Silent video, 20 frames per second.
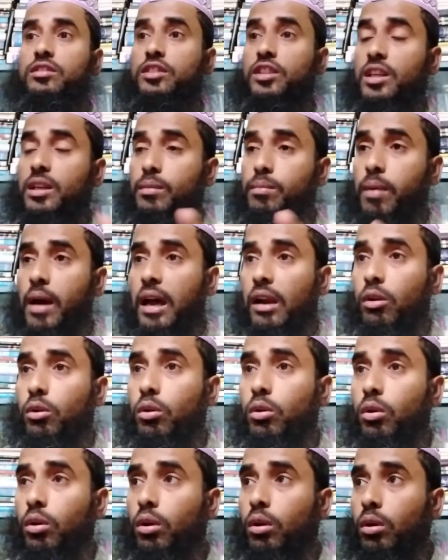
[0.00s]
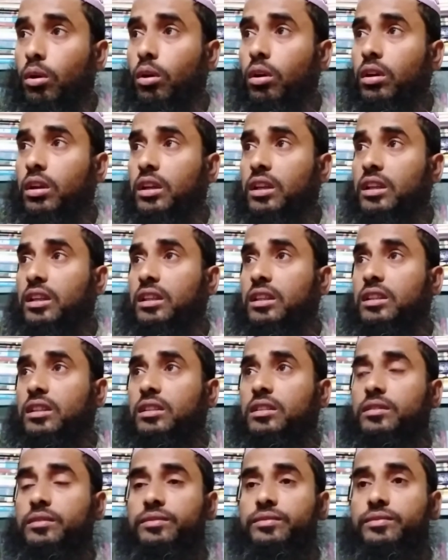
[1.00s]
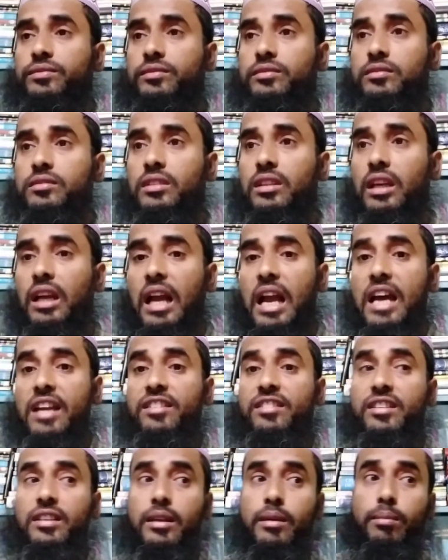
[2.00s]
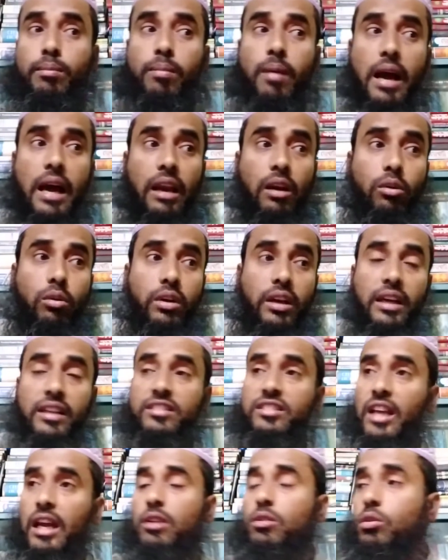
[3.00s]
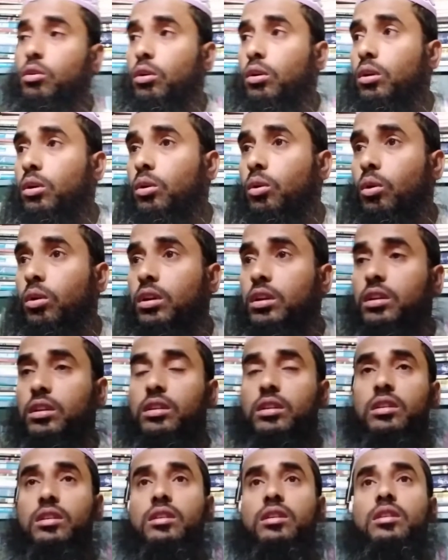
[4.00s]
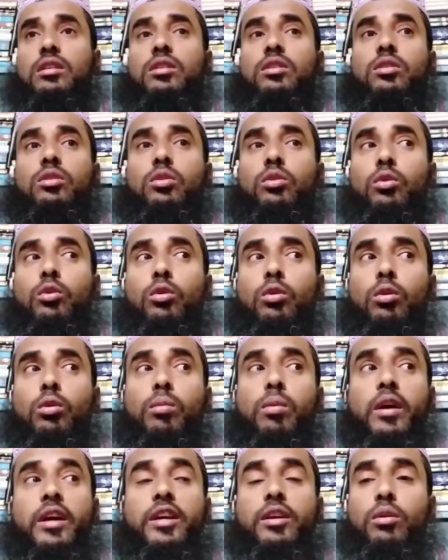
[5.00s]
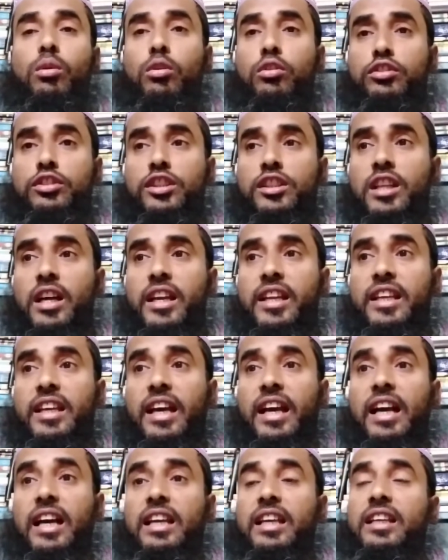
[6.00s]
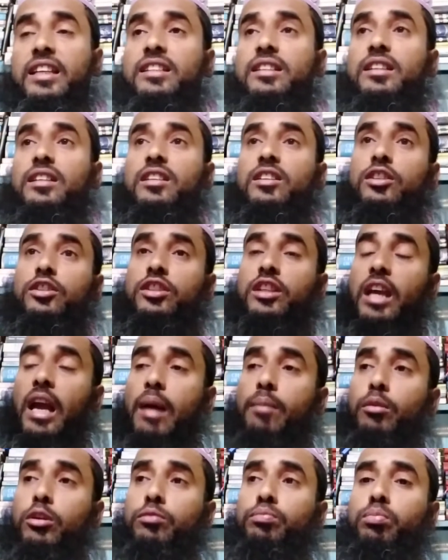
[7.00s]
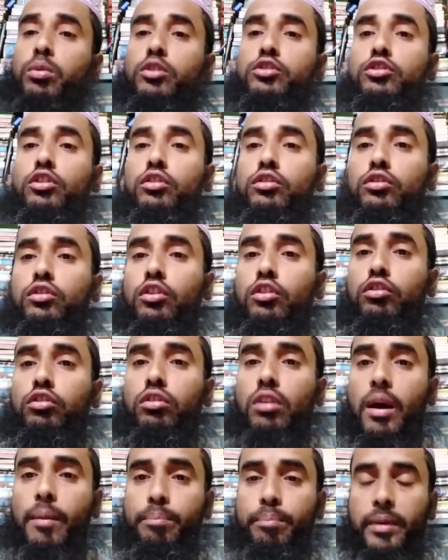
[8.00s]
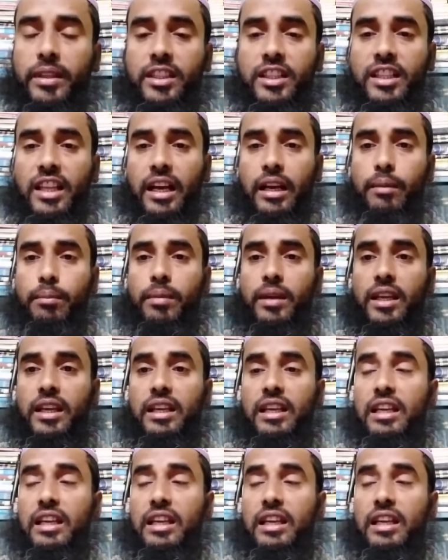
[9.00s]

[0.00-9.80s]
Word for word: যে ভালো করলো আর যে ভালোটা চালু করলো উভয়ই অংশীদারি এখানে কেমন পর্যন্ত সব পেতে থাকবে